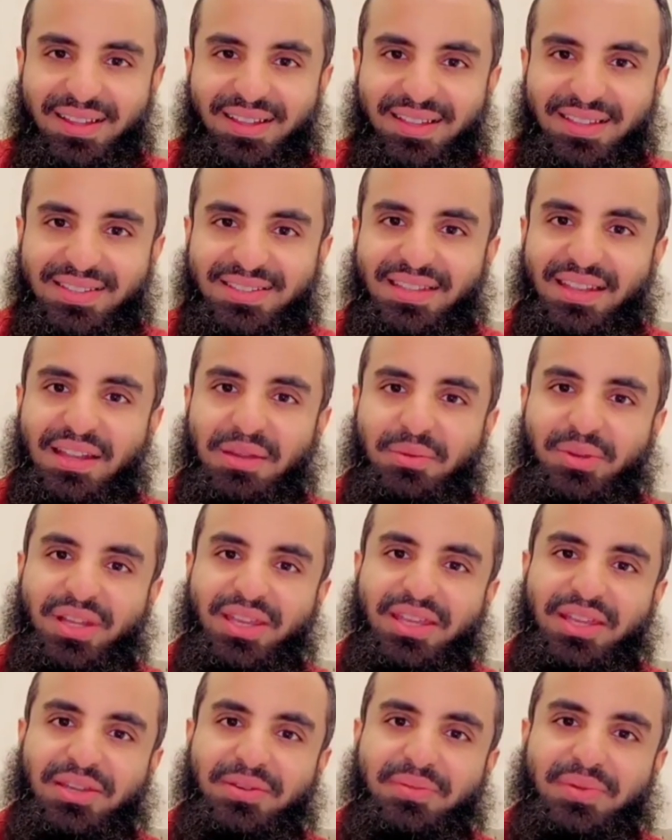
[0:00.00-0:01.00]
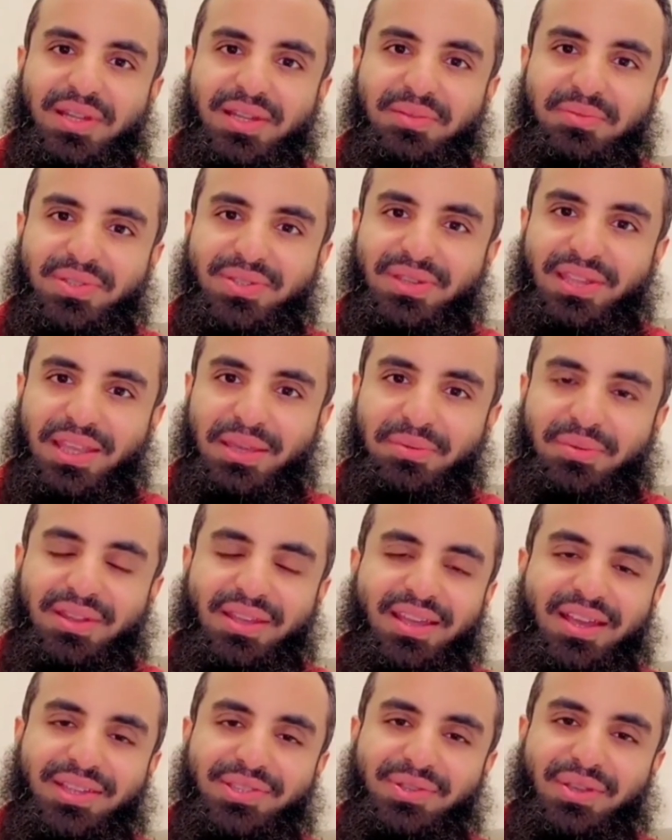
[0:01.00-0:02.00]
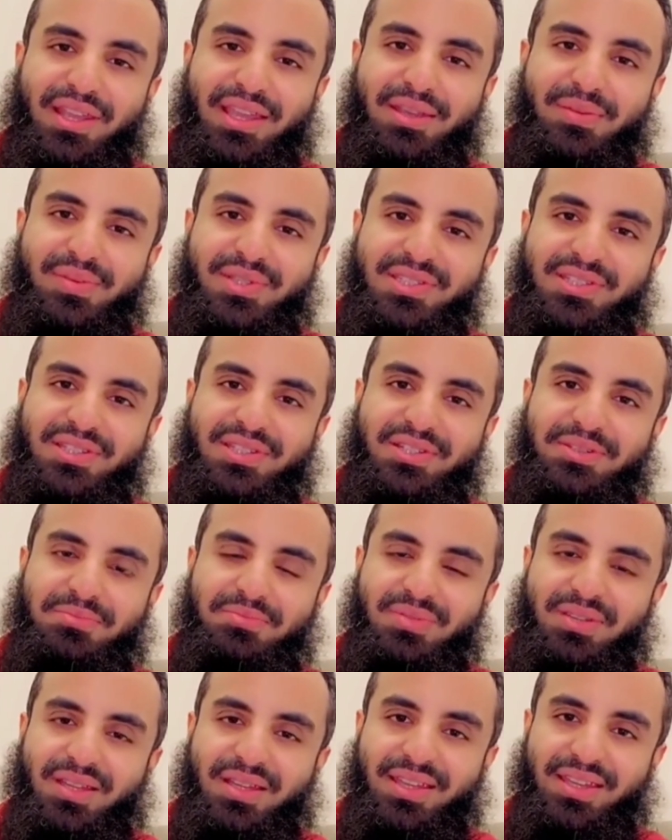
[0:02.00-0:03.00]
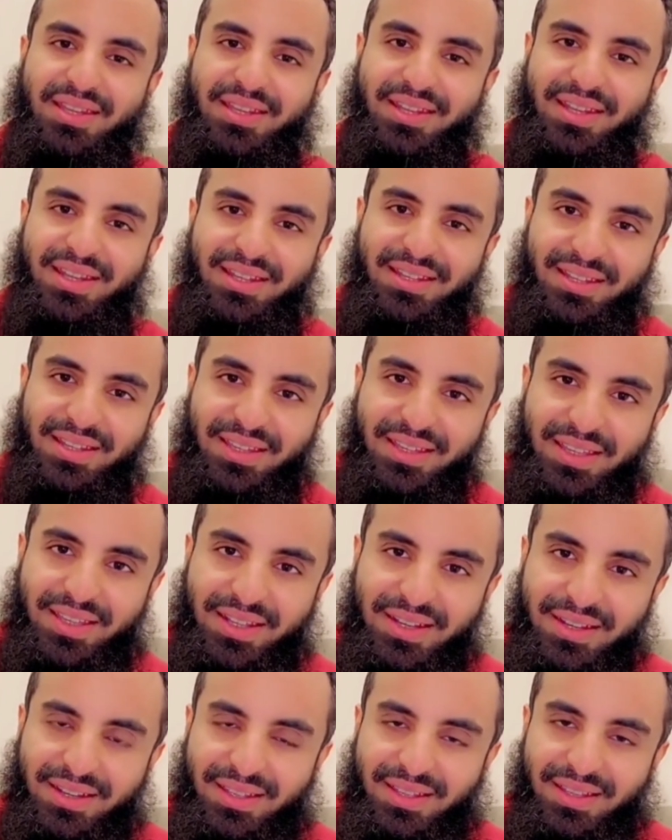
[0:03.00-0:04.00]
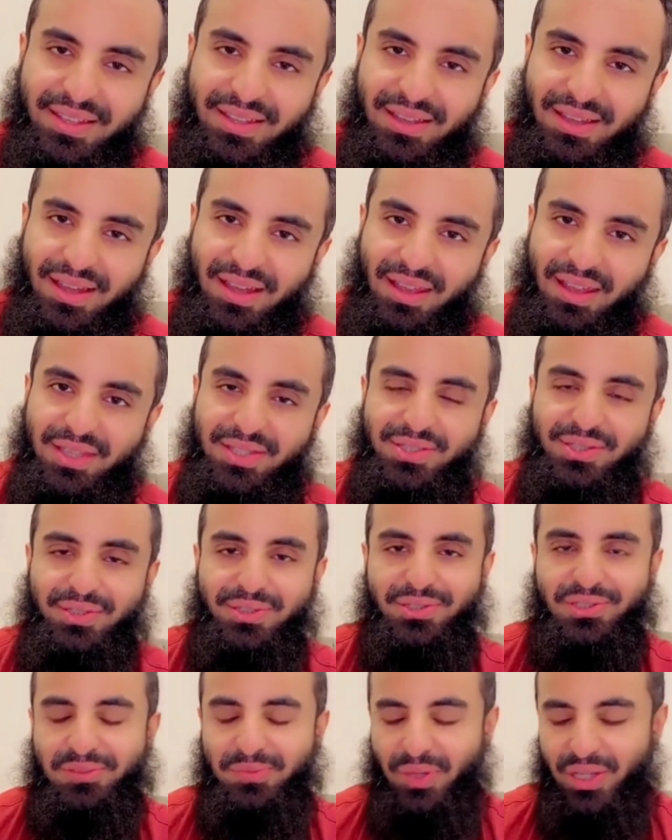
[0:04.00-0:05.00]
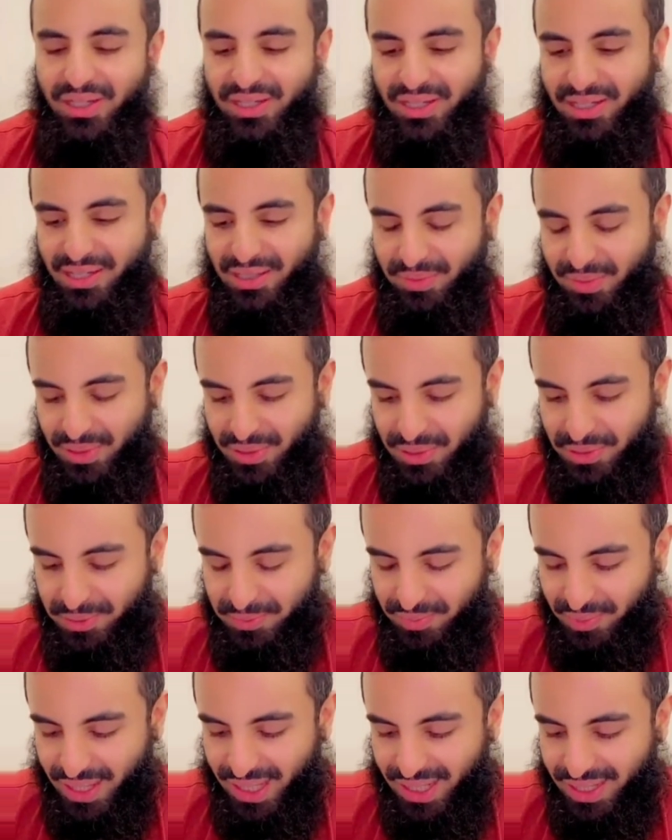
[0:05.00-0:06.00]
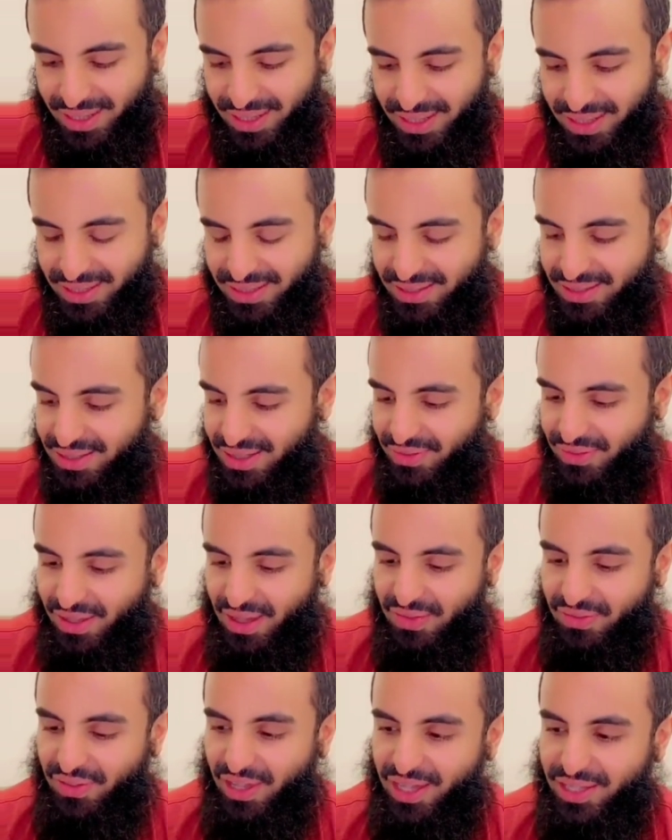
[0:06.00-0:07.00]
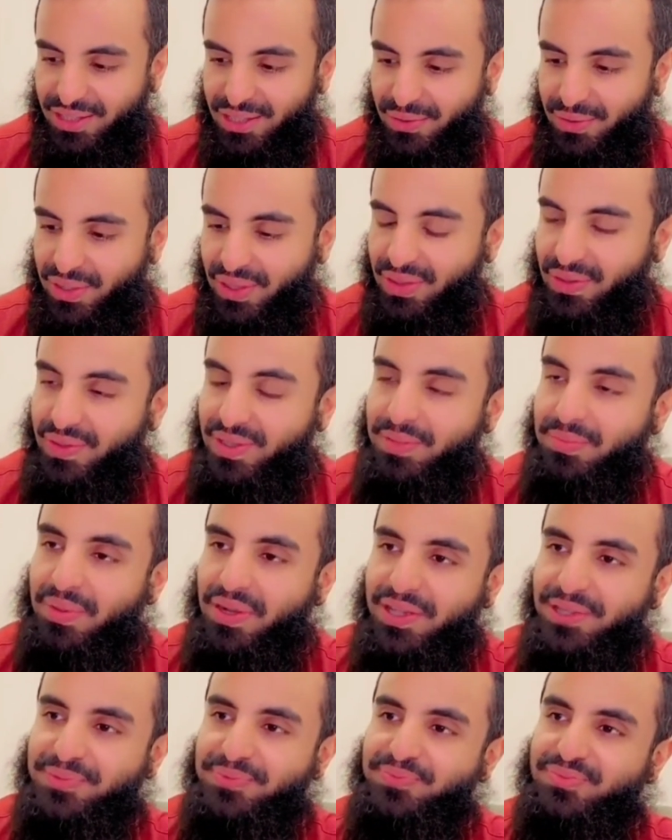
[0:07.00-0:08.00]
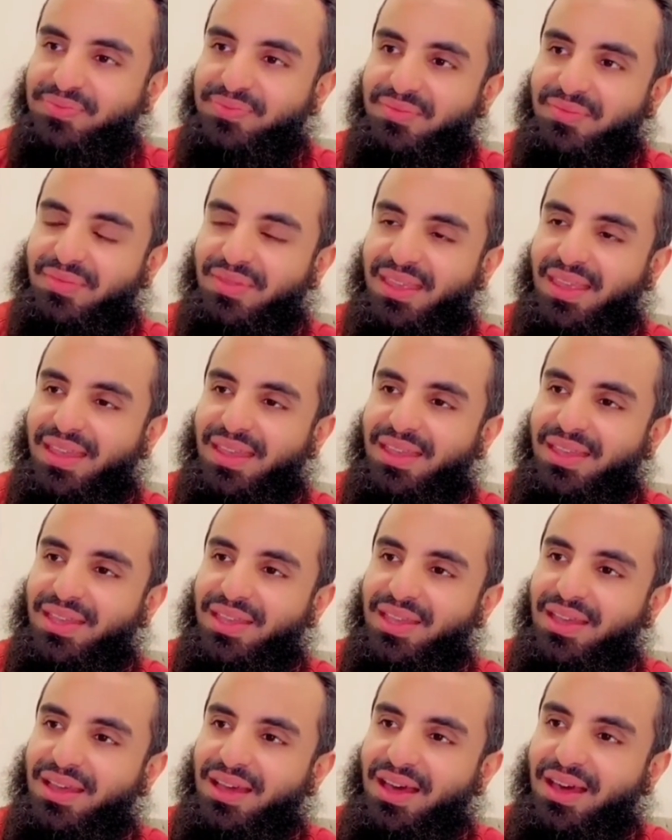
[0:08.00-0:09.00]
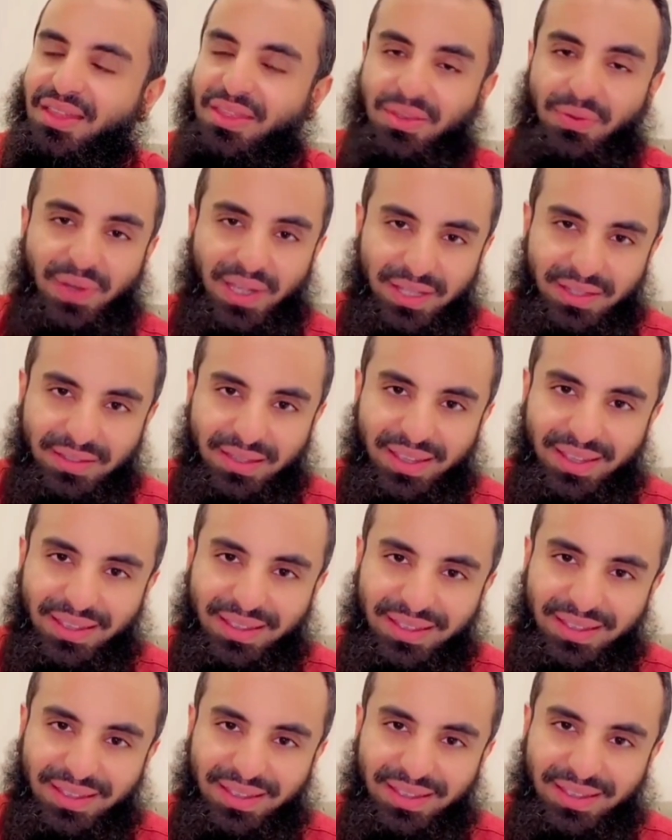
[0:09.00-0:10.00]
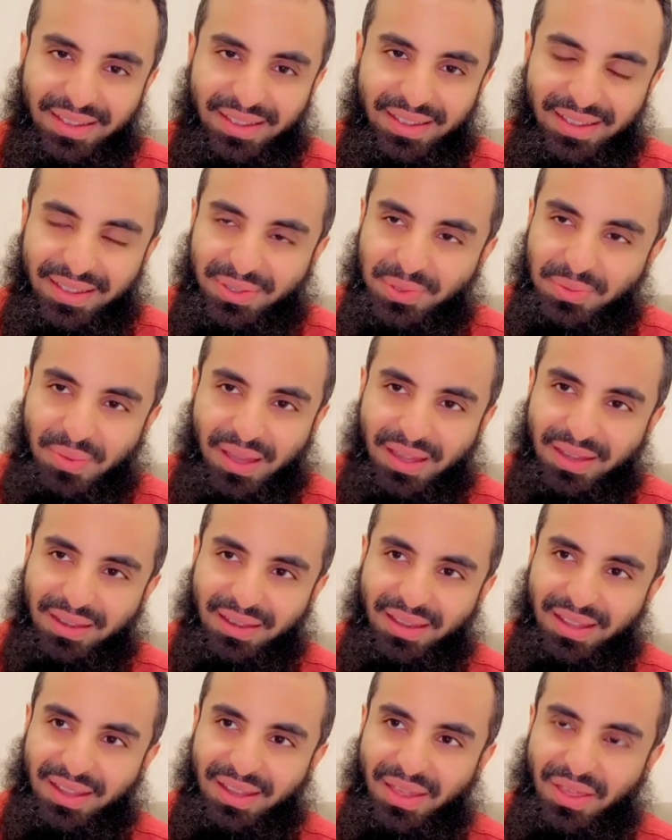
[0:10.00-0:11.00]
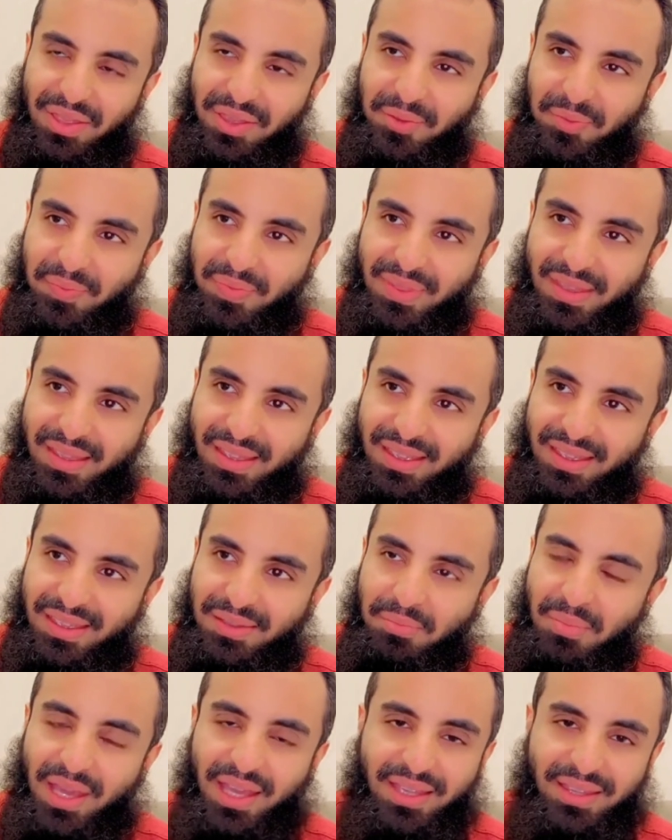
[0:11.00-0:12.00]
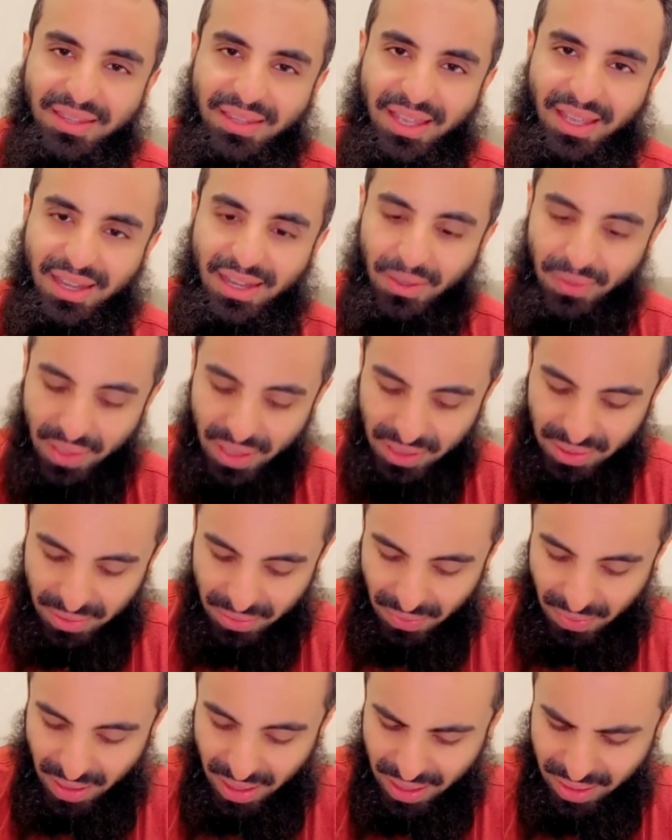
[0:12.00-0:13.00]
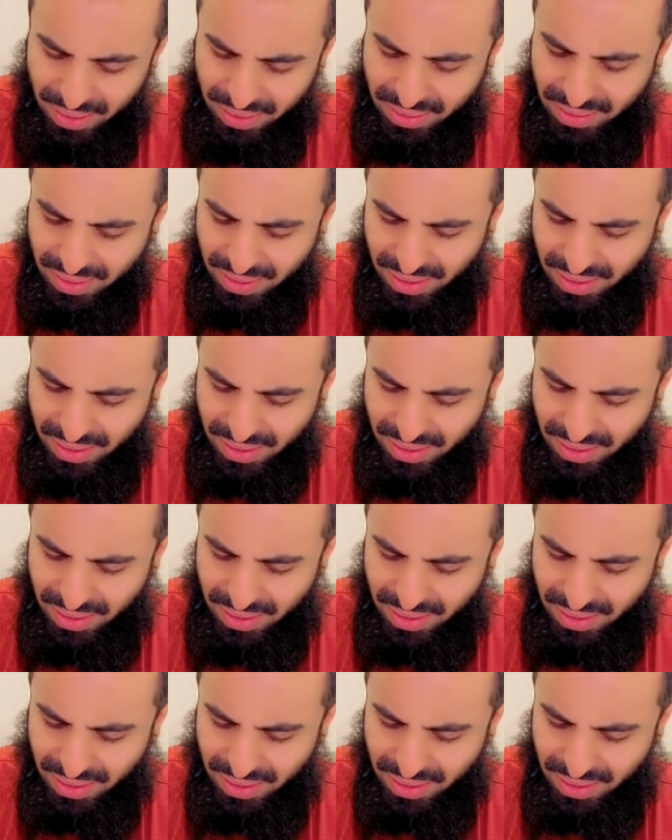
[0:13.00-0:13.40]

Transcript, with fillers: السلام عليكم ورحمة الله وبركاته الله يمسيكم بالخير يا أهل الخير الله يسعدكم عنا ويبعدكم قريت لي قصة فيها فائدة وعظة وعبرة هذه وحدة سبحان الله العظيم ما عنده إلا ولد واحد